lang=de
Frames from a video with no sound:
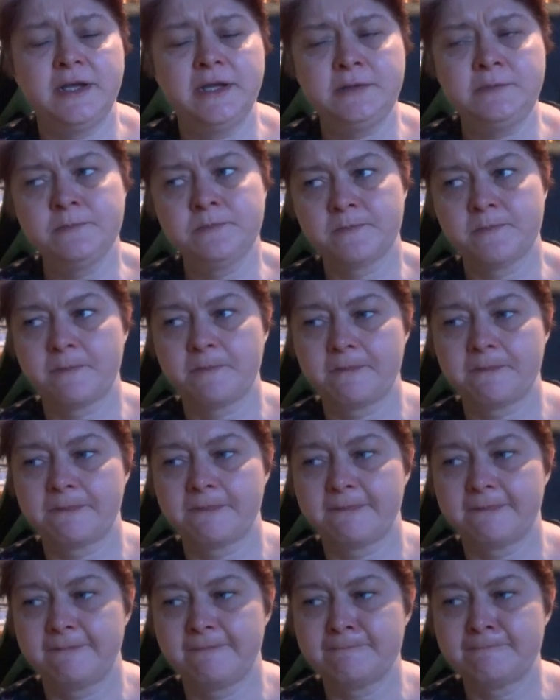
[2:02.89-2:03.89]
ein.
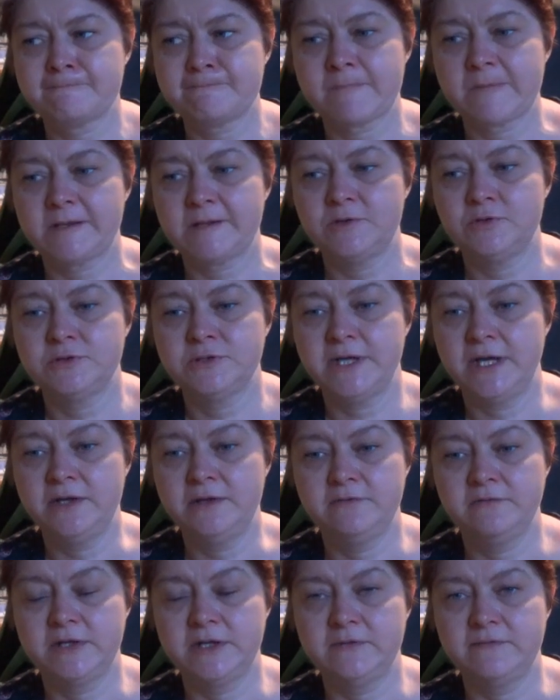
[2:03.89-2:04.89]
Und
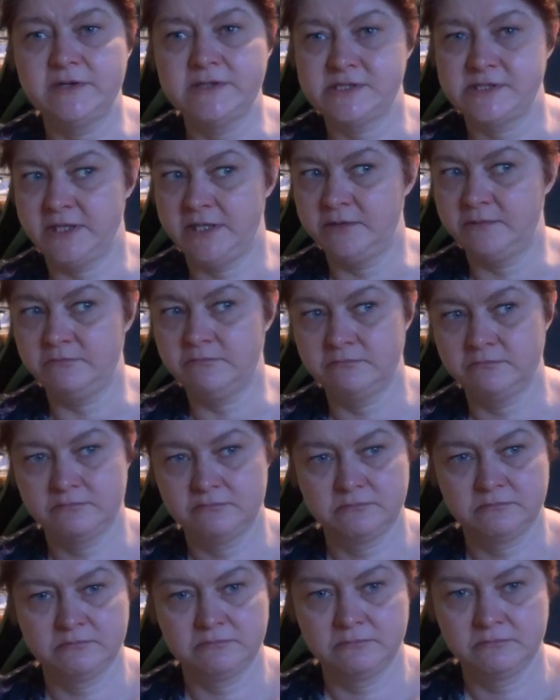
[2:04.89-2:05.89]
dann werden wir sehen,
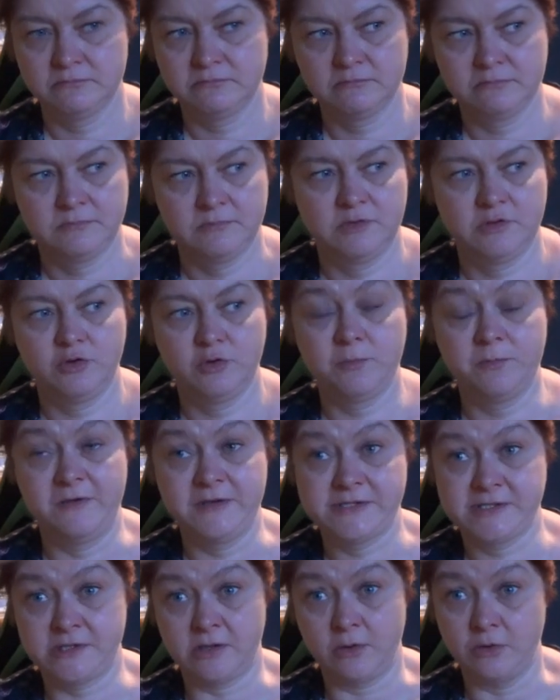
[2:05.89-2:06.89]
ob
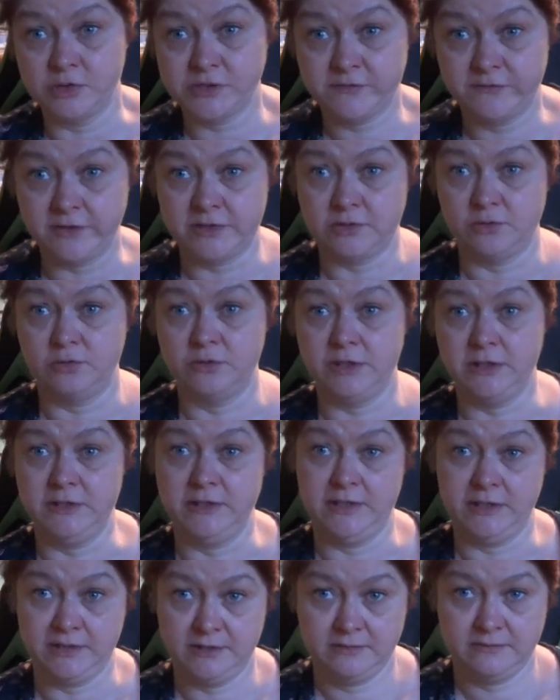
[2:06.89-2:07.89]
was draus wird oder
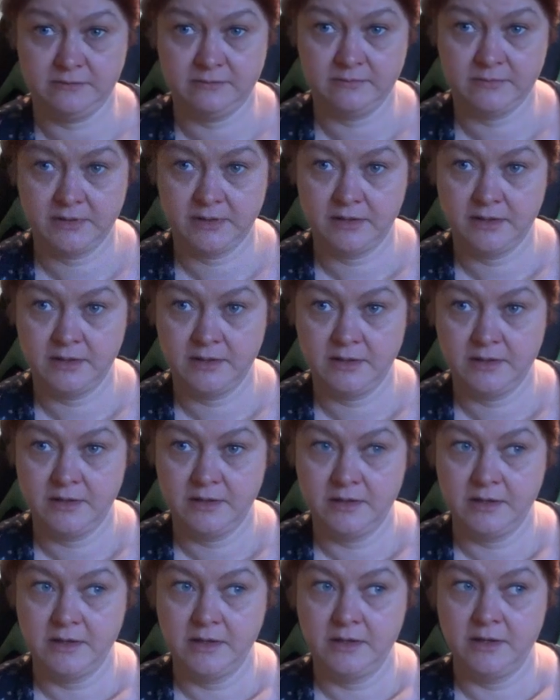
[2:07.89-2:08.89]
nicht.
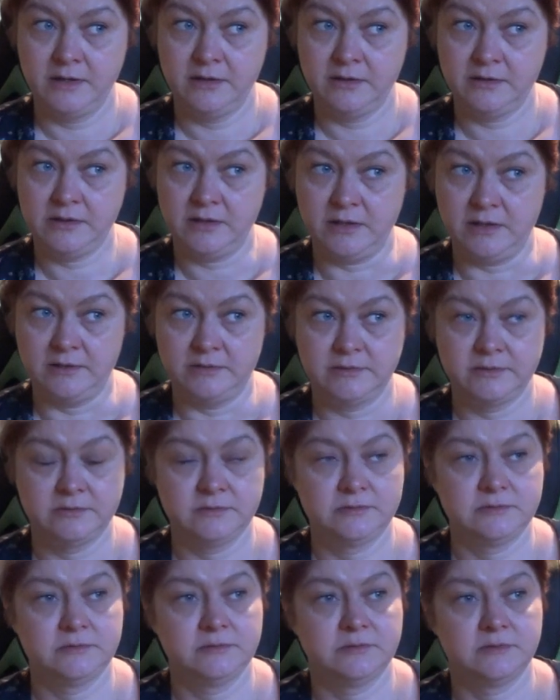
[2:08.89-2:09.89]
Ja,
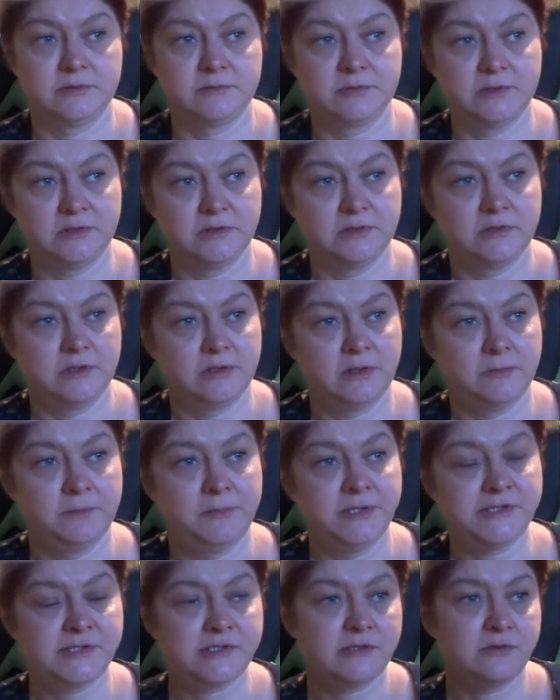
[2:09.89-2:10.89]
ein
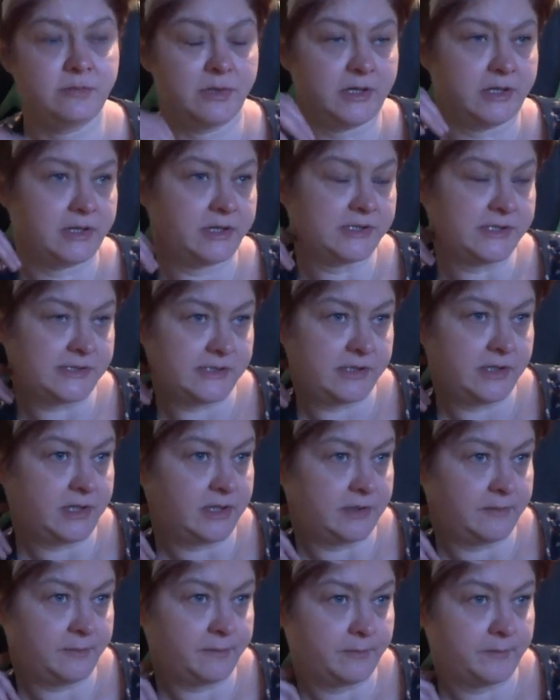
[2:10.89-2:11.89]
bisschen über Christian.
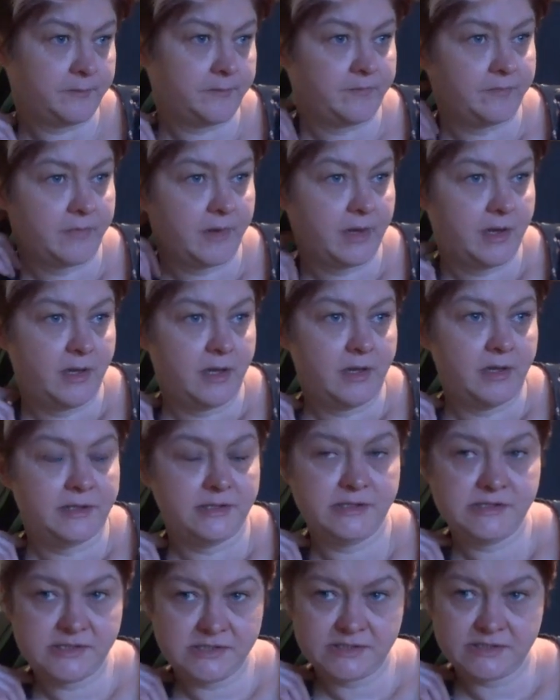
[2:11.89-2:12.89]

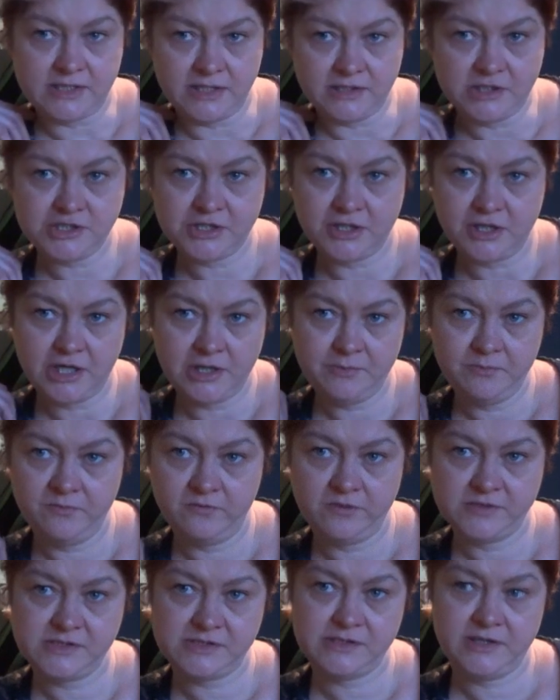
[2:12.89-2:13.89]
Dieses Einschreiben,
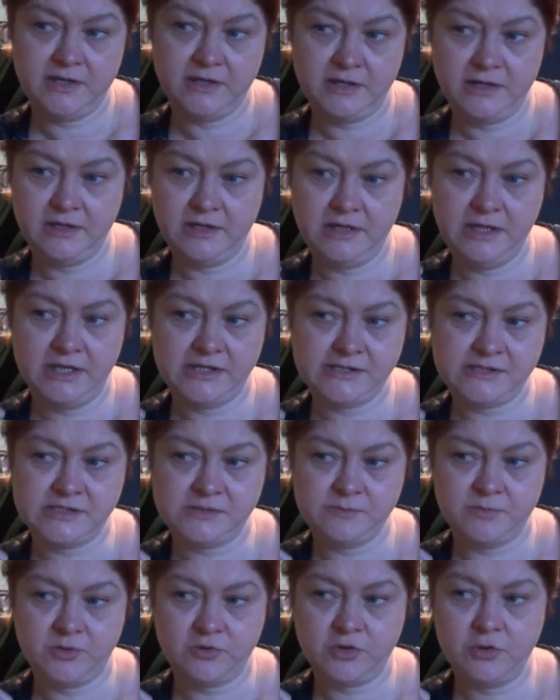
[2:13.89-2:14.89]
was er
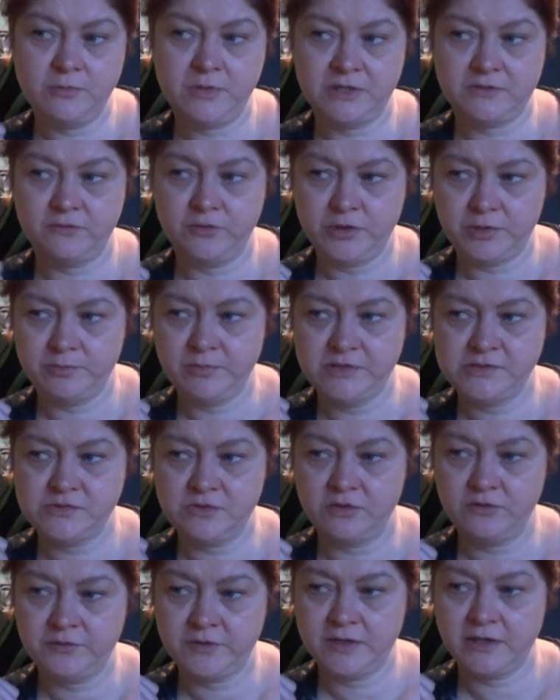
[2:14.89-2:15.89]
letztens bekommen hat, wo ich mich so
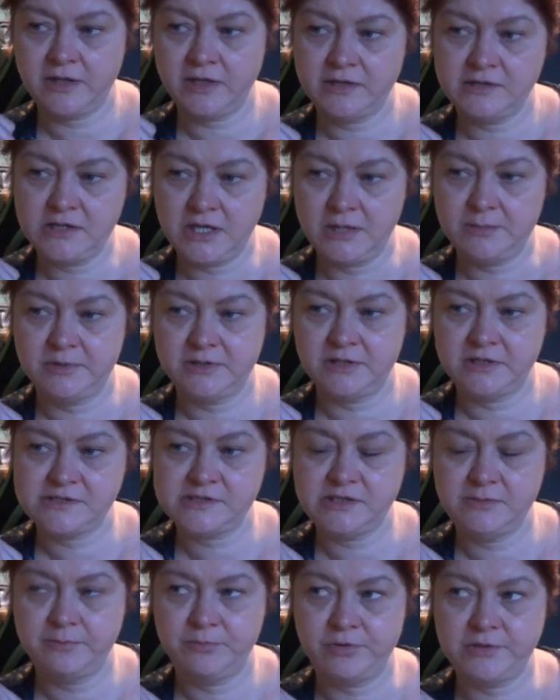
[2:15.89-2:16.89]
aufgeregt habe, dass
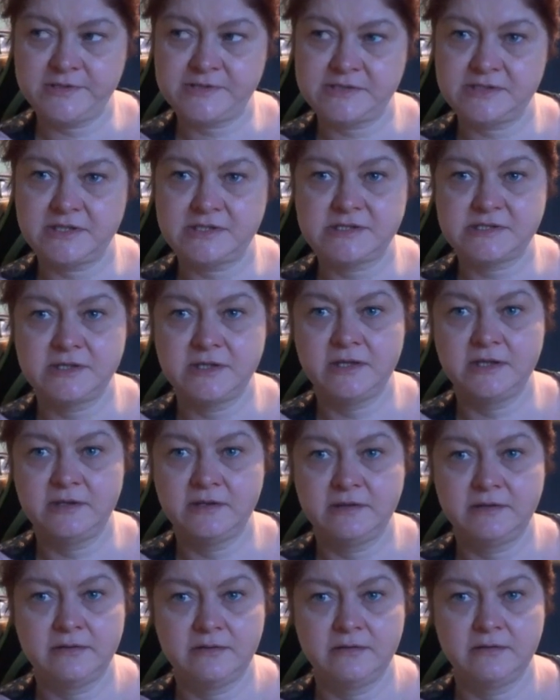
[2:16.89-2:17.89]
die Post das
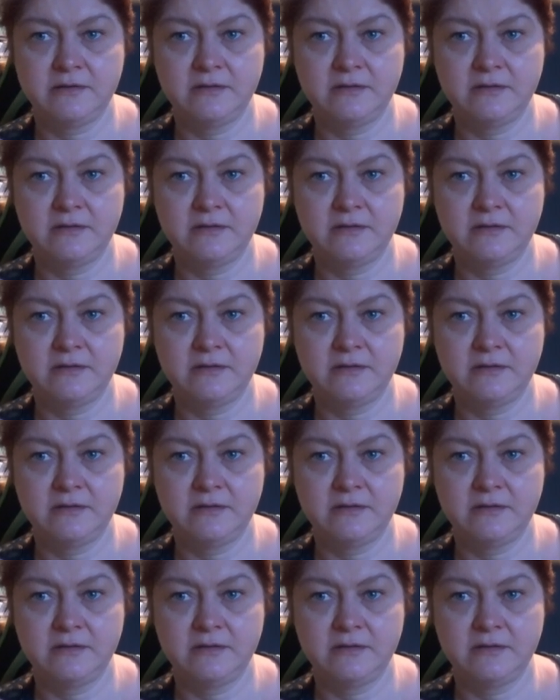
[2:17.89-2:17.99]
nicht